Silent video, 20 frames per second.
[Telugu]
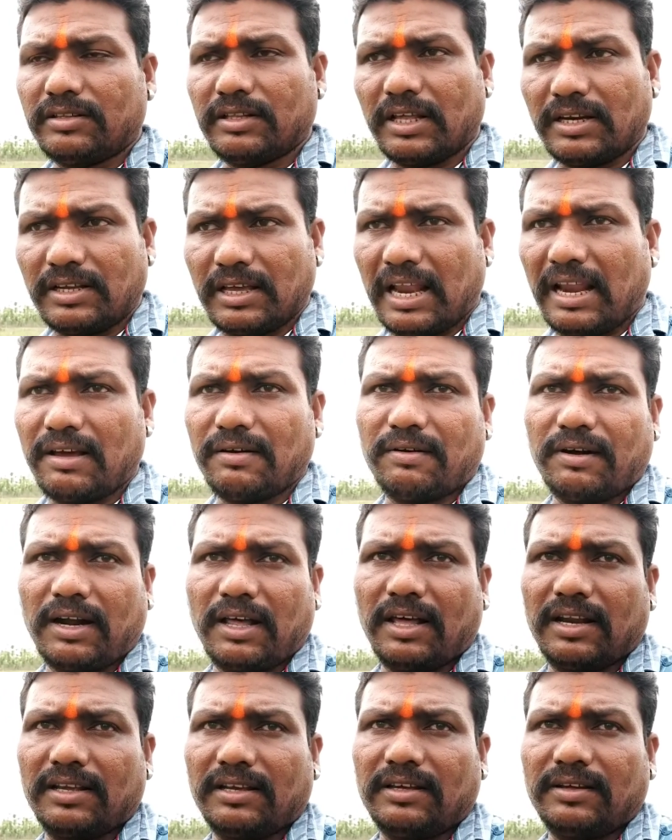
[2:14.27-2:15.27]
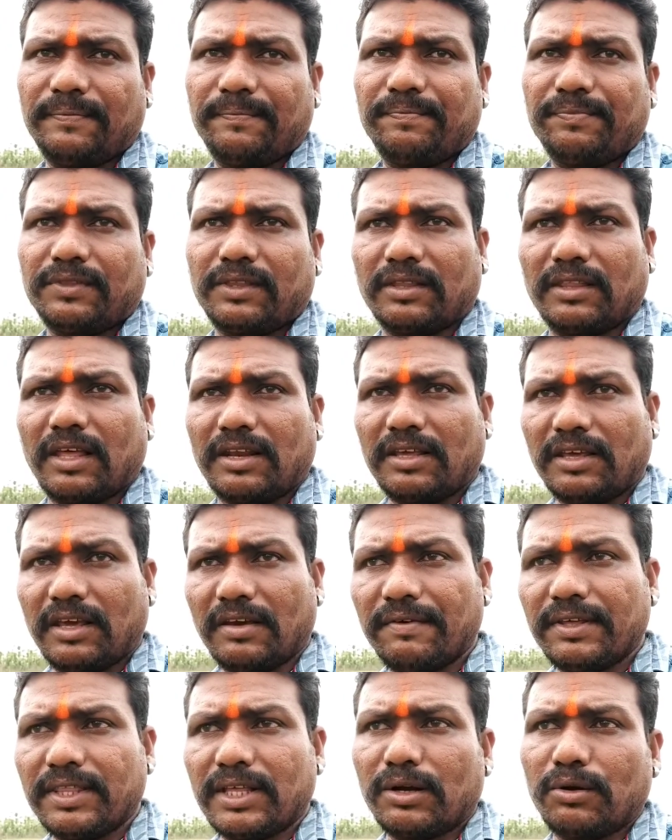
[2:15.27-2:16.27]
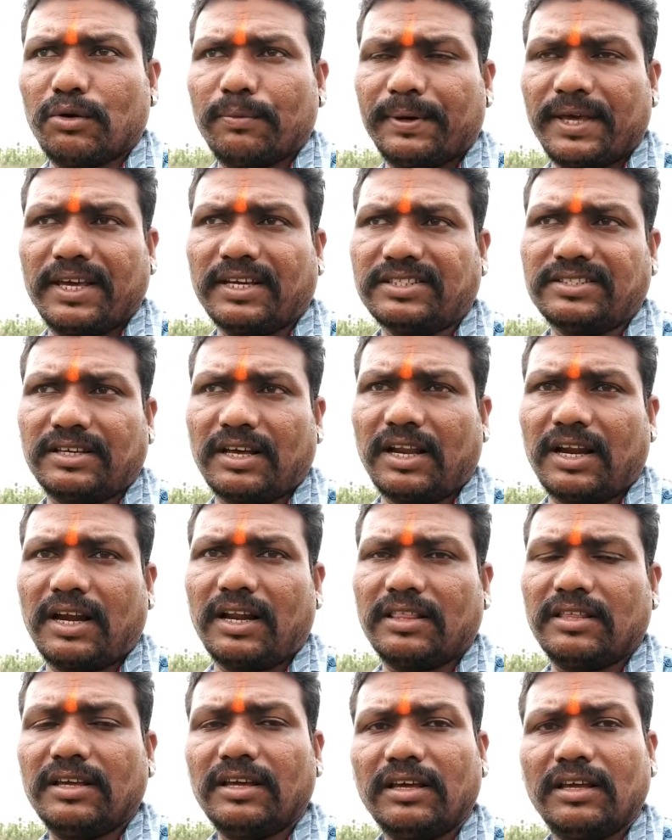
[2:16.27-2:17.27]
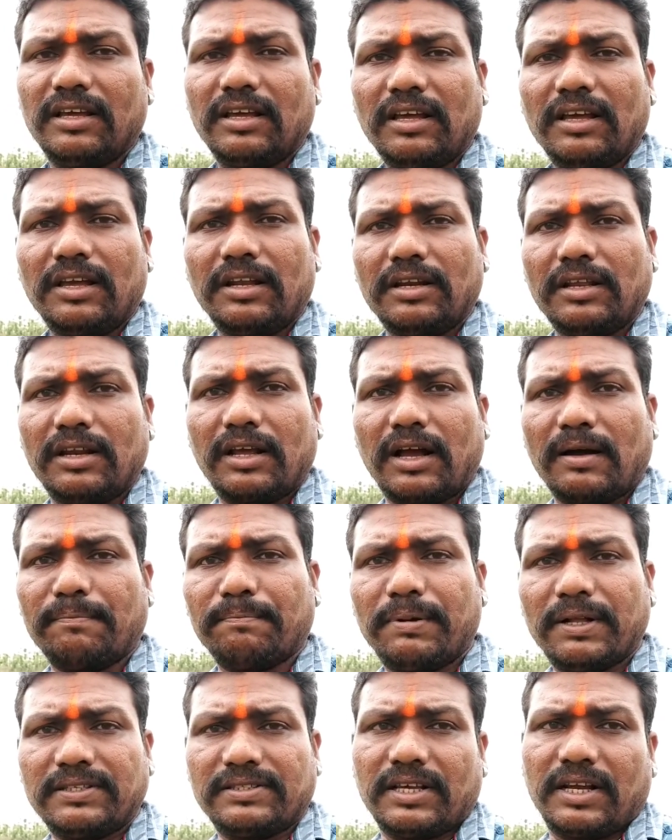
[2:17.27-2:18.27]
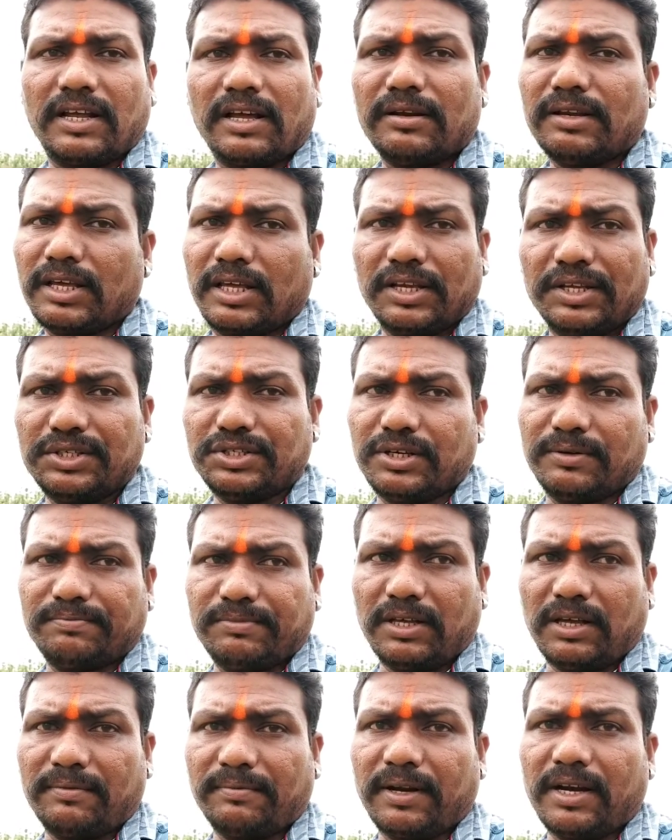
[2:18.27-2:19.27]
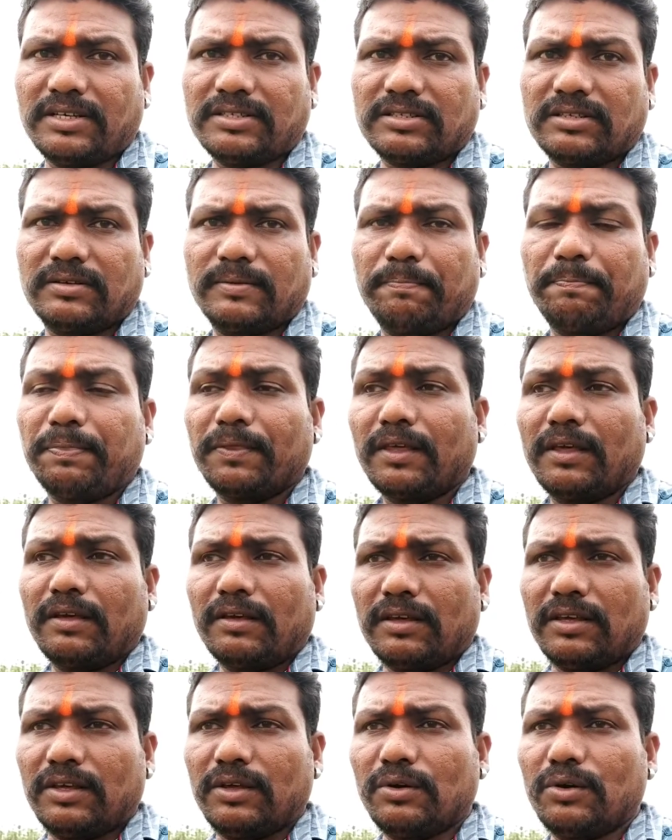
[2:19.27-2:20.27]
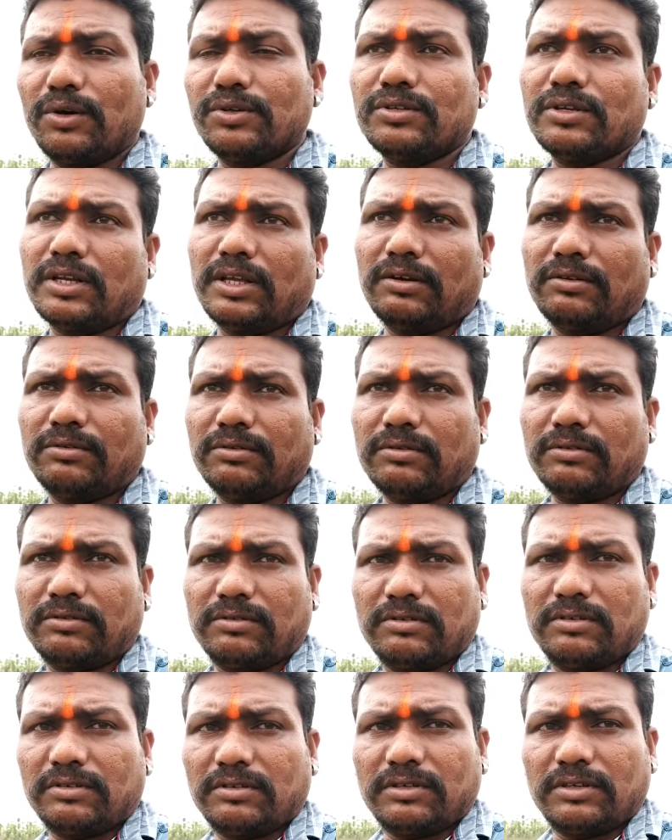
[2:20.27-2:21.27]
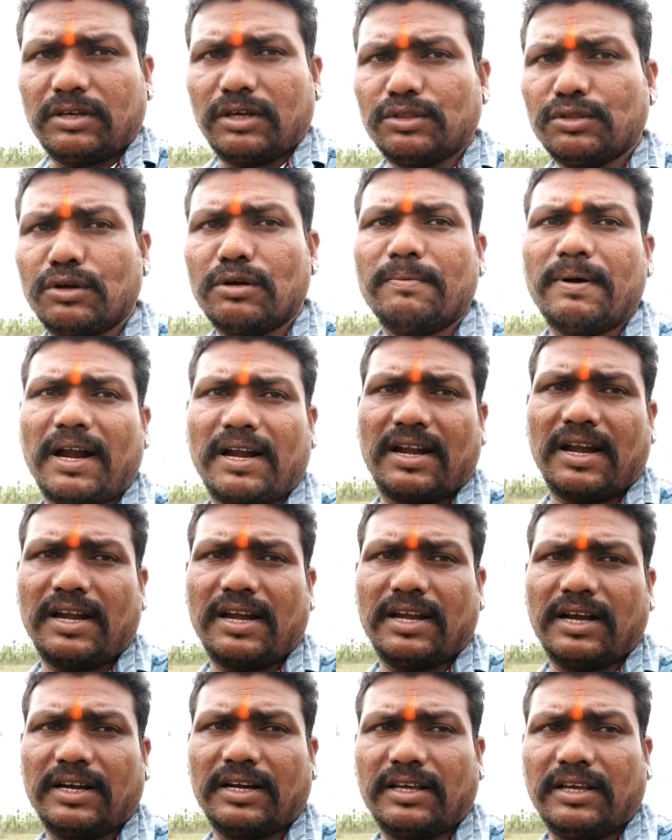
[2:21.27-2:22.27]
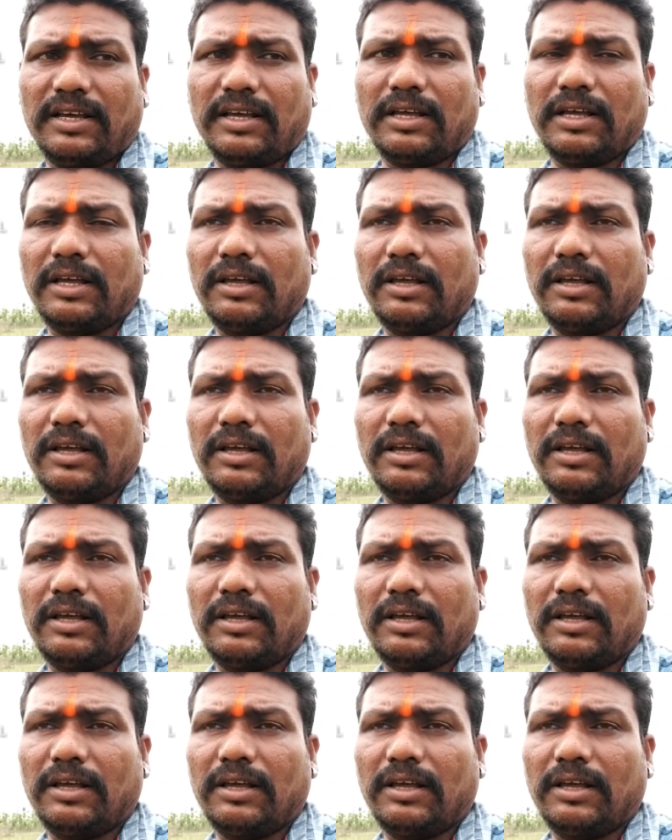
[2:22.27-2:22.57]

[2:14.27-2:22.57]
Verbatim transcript: దాన్ని ఎలా వాడాలి దాన్ని ఏ విధంగా ఉపయోగించాలనేది నేను కంపల్సరీగా నీకు నేను చెప్తాను ఫ్రెండ్స్ ఈరోజు నేను ఎందుకు మాట్లాడినంటే